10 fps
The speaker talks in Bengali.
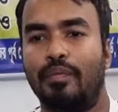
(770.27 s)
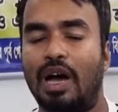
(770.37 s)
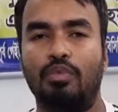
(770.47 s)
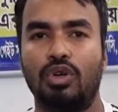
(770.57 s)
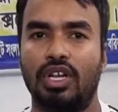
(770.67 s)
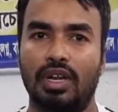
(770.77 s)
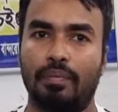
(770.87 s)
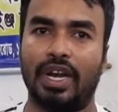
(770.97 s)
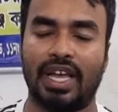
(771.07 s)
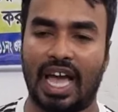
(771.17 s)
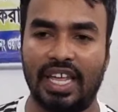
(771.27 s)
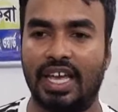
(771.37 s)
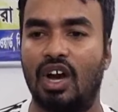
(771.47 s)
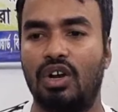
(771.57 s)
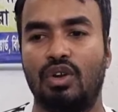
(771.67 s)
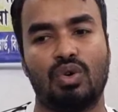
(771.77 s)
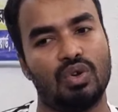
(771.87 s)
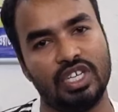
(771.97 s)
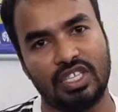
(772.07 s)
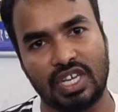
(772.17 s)
মা বোনের মানে গালি খাওয়ানোর
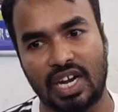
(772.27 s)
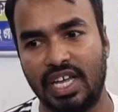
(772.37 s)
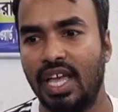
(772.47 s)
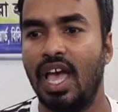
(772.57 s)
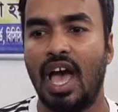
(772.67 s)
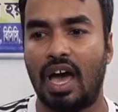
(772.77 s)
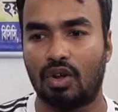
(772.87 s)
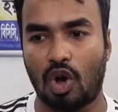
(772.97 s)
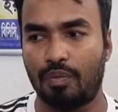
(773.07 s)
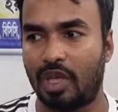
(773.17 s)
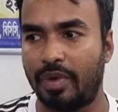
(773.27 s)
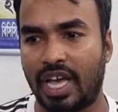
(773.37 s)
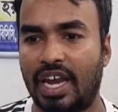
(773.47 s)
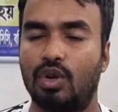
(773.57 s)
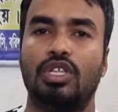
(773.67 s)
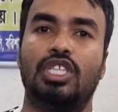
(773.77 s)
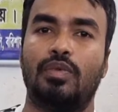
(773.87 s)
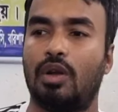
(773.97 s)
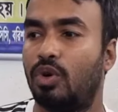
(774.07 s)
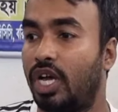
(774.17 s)
কোনো ইচ্ছা নাই আর কম দামে গাড়িও দিতে
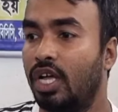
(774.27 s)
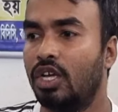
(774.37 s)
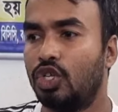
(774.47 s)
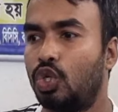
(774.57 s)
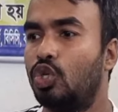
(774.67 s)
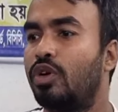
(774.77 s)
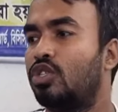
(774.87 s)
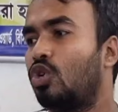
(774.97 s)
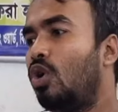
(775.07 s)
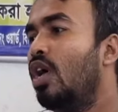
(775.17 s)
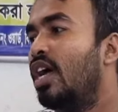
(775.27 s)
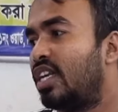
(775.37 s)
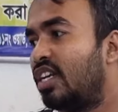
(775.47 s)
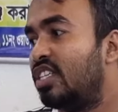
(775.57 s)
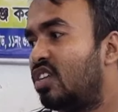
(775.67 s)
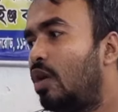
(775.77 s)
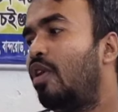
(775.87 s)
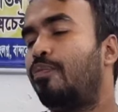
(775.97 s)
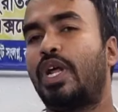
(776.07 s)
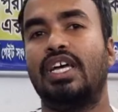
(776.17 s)
পারবো না শুধুমাত্র তার
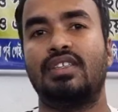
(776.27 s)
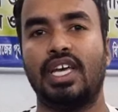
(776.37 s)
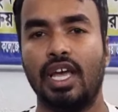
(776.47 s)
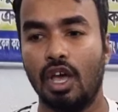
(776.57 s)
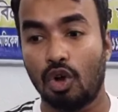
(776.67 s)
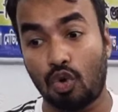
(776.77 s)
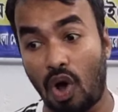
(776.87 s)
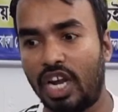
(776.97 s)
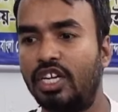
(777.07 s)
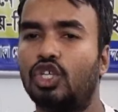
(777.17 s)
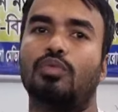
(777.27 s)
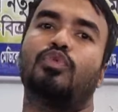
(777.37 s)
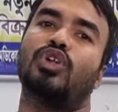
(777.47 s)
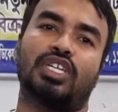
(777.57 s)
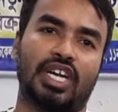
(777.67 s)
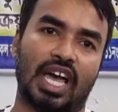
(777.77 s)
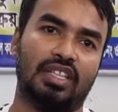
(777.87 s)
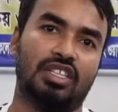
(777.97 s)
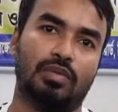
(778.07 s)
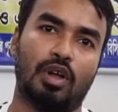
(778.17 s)
রিজনেবল প্রাইসে কোয়ালিটি সম্পন্ন একটা
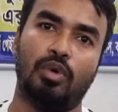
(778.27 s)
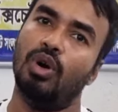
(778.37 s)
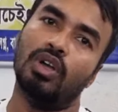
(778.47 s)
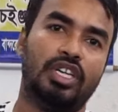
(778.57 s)
গাড়ি দিতে পারবো